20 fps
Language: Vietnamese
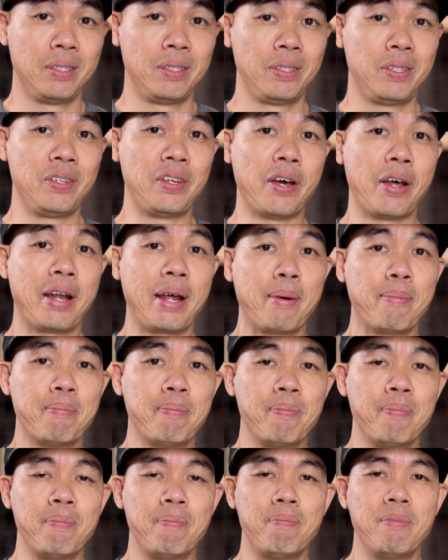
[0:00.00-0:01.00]
Xin chào anh em,
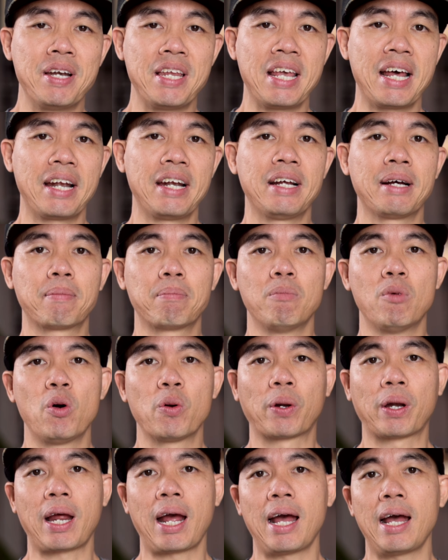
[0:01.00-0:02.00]
mình nhận được
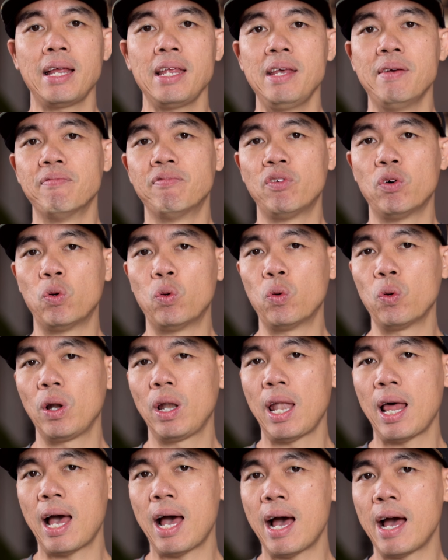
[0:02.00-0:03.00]
một cái nhiệm vụ
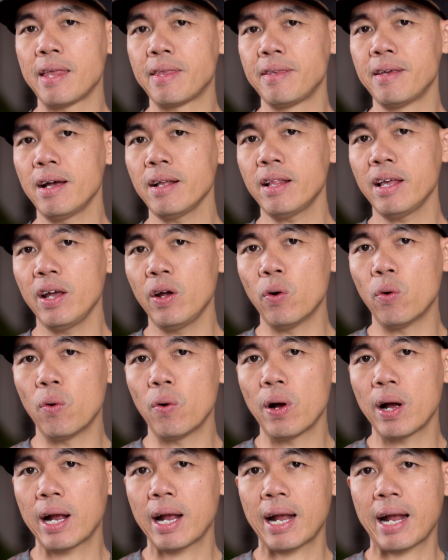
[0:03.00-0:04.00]
là giới thiệu
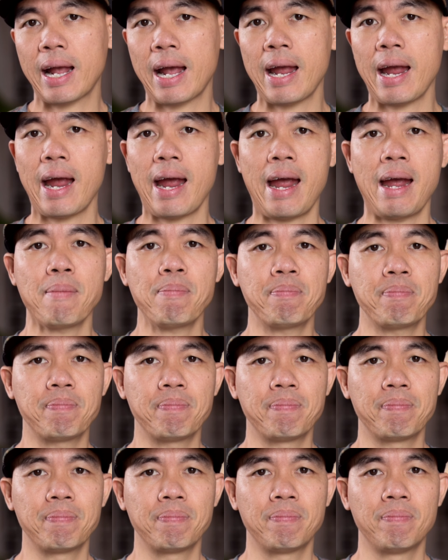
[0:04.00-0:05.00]
cái app
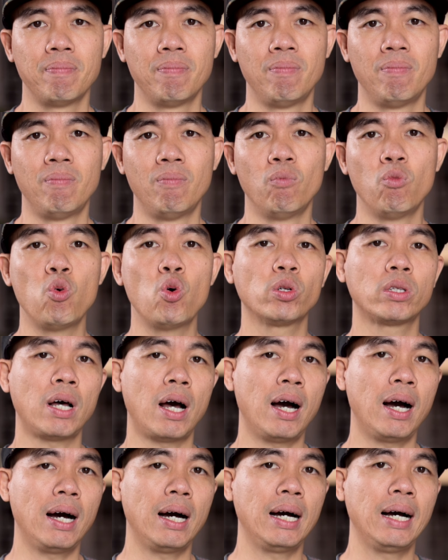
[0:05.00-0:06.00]
vua
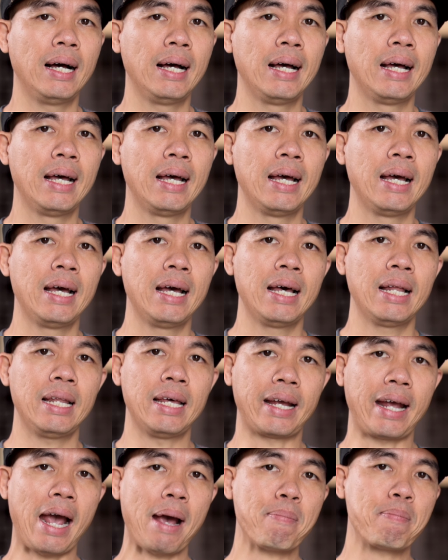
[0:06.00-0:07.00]
thợ
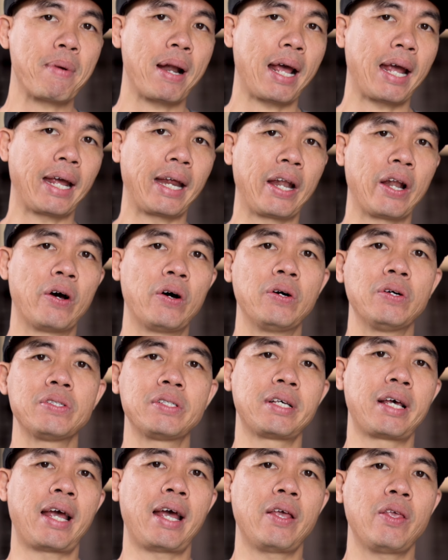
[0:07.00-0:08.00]
Thì cái app này nó
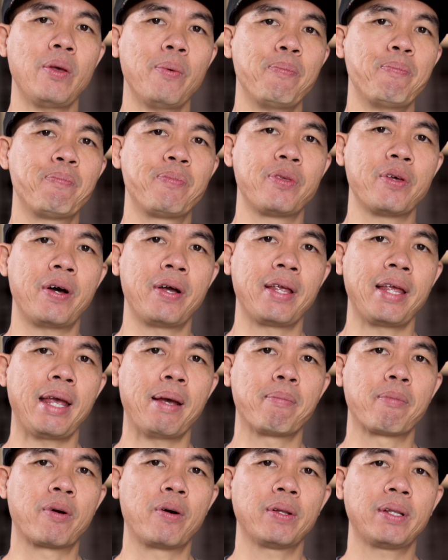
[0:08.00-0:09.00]
sẽ giúp cho anh
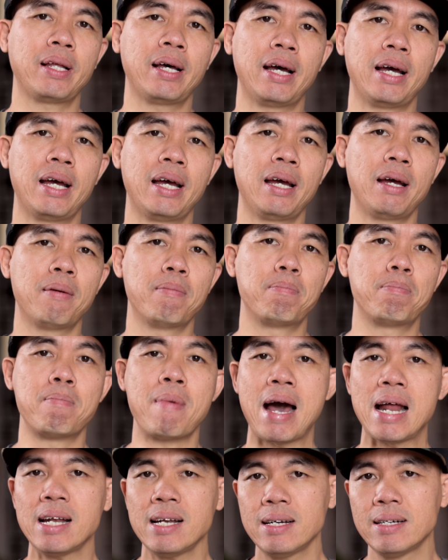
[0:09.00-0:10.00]
em có thể
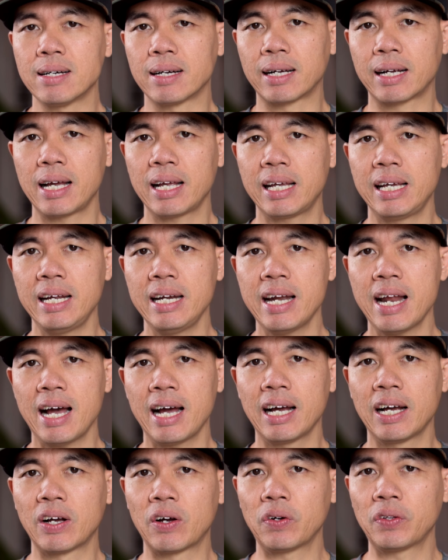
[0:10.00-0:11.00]
bán được cái kỹ
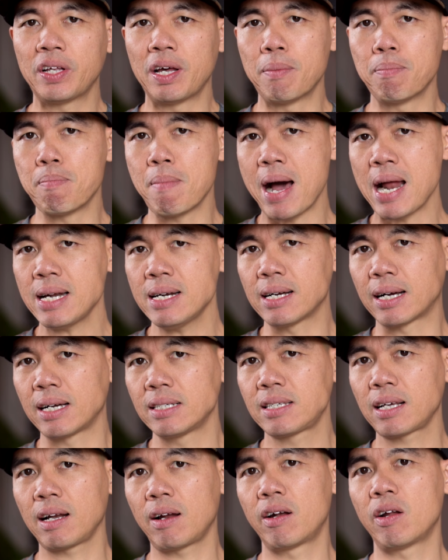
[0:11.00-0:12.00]
năng, có thể bán được cái
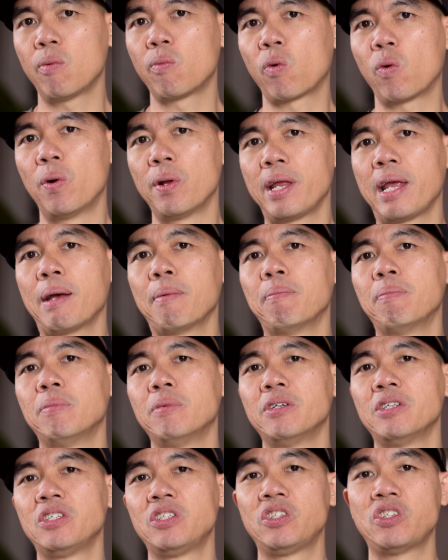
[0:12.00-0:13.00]
sức lao động của anh em
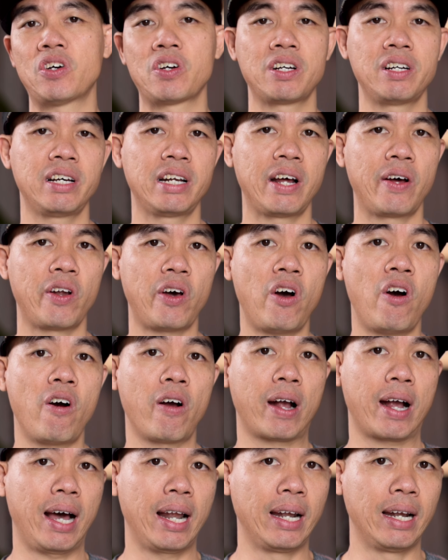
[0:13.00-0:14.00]
cho người nào đó họ
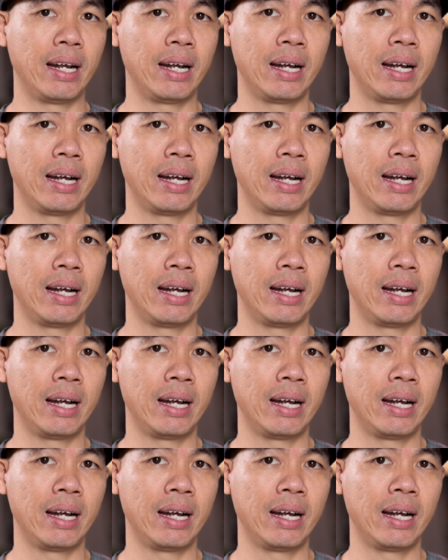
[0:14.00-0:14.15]
cần